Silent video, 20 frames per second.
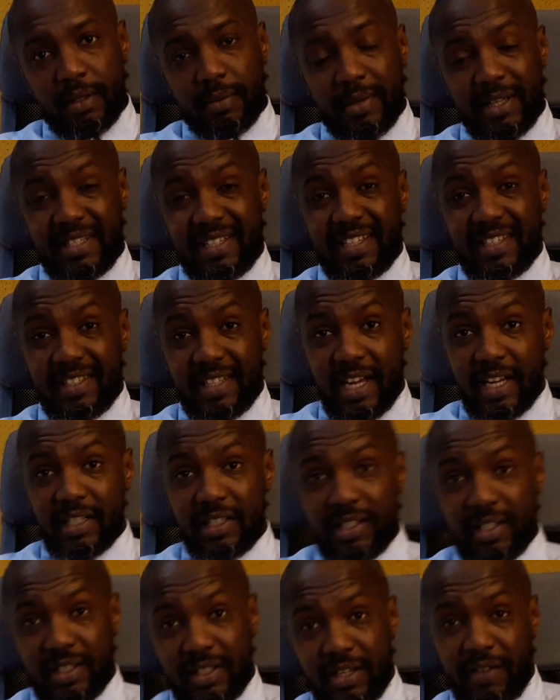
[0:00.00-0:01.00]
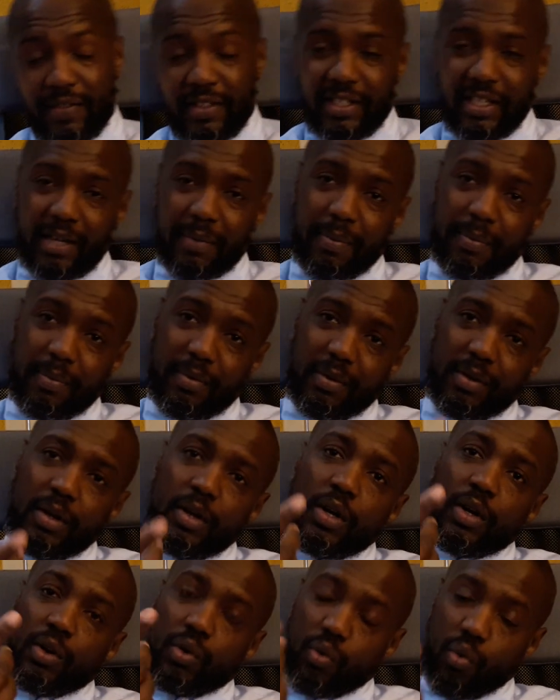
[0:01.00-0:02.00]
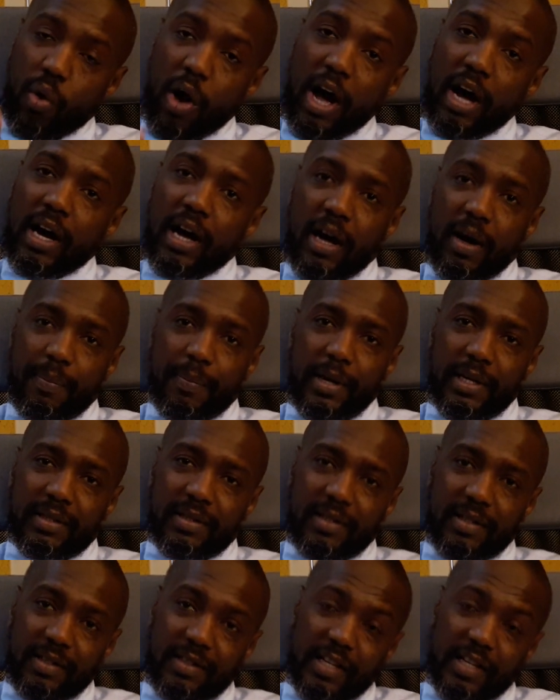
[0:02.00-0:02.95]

Parce que Zanj, ça veut dire noir en perse.